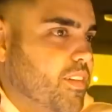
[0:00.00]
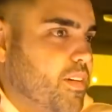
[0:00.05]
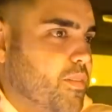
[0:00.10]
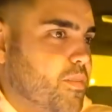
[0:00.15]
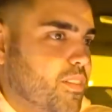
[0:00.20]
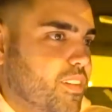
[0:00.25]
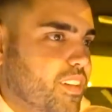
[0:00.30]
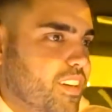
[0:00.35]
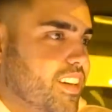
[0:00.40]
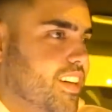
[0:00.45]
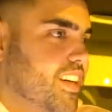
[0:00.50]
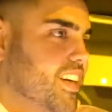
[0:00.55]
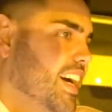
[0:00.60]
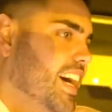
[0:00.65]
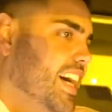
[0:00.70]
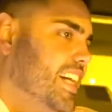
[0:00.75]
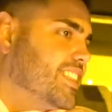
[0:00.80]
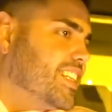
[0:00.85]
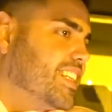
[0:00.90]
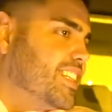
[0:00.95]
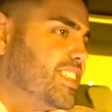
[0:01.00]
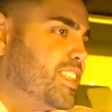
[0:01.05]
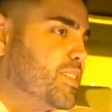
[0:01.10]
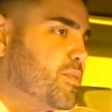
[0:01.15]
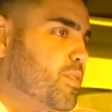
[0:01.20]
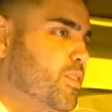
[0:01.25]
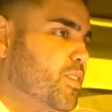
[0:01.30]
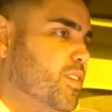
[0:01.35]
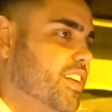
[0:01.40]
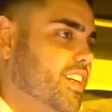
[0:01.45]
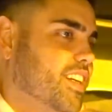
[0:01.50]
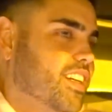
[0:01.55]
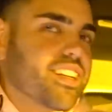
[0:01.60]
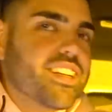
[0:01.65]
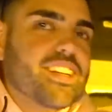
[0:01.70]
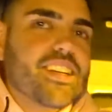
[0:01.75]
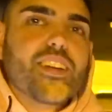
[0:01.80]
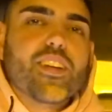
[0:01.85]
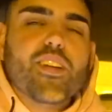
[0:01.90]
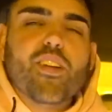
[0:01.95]
vamos, a 30 por hora.
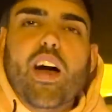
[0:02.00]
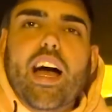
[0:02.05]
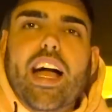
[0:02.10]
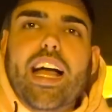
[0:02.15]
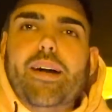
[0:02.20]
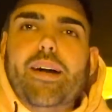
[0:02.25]
No, pero. Nos